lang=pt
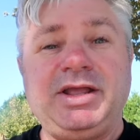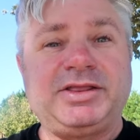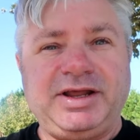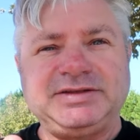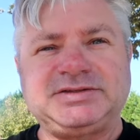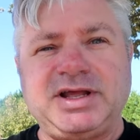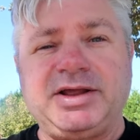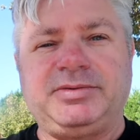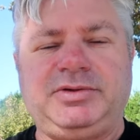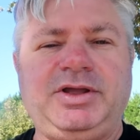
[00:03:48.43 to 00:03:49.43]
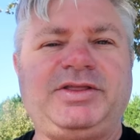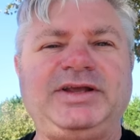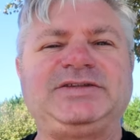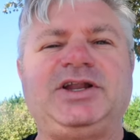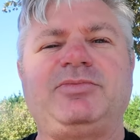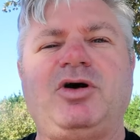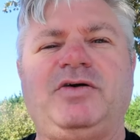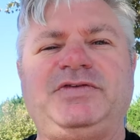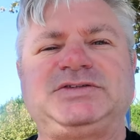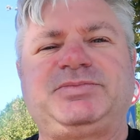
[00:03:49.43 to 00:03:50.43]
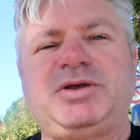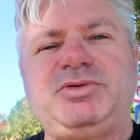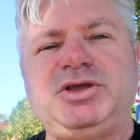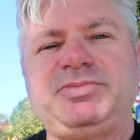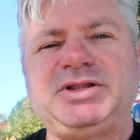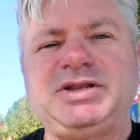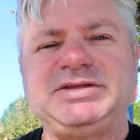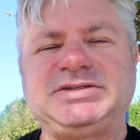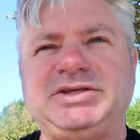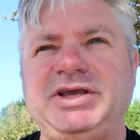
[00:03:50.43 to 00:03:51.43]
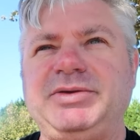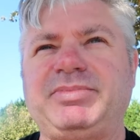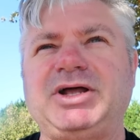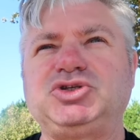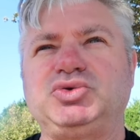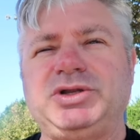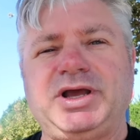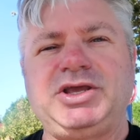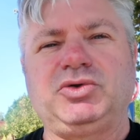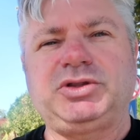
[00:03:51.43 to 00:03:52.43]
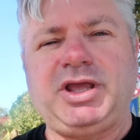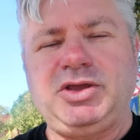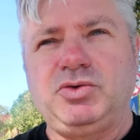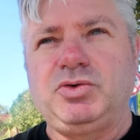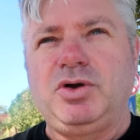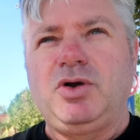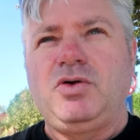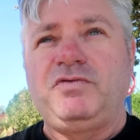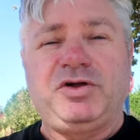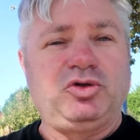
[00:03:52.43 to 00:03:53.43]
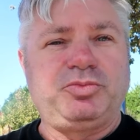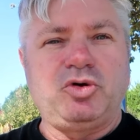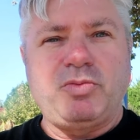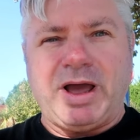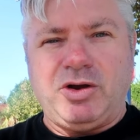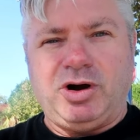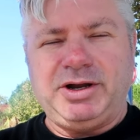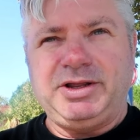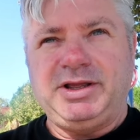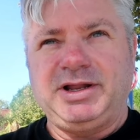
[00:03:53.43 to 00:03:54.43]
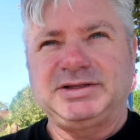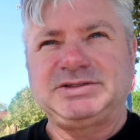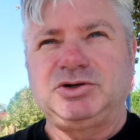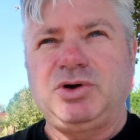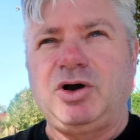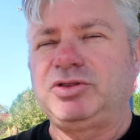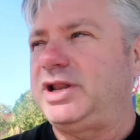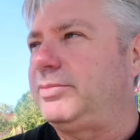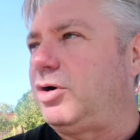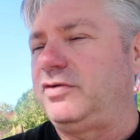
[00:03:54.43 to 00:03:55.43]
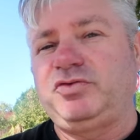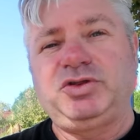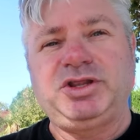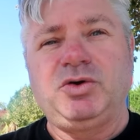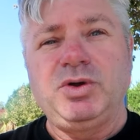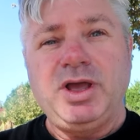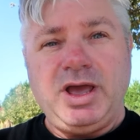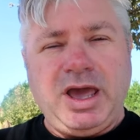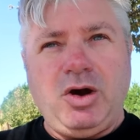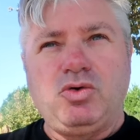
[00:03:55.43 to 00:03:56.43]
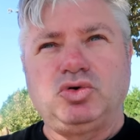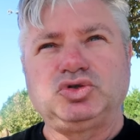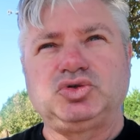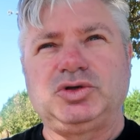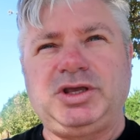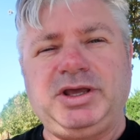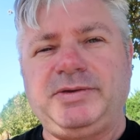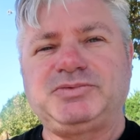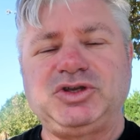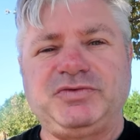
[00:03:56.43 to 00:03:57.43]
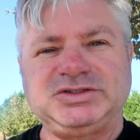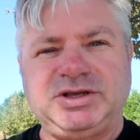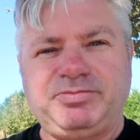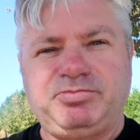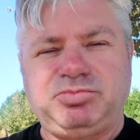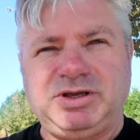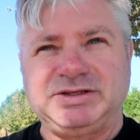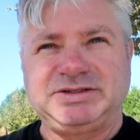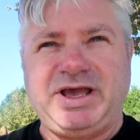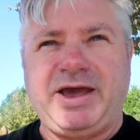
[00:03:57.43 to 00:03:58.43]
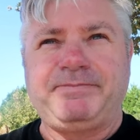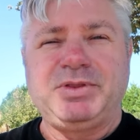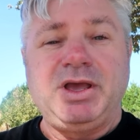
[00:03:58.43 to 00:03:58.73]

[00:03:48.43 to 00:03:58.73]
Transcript: e três, tele, e três telemóveis, para mim, para Denise e para Júlia, e eu tenho um valor um pouco maior em relação ao telemóvel. Então, é um custo que, se você quiser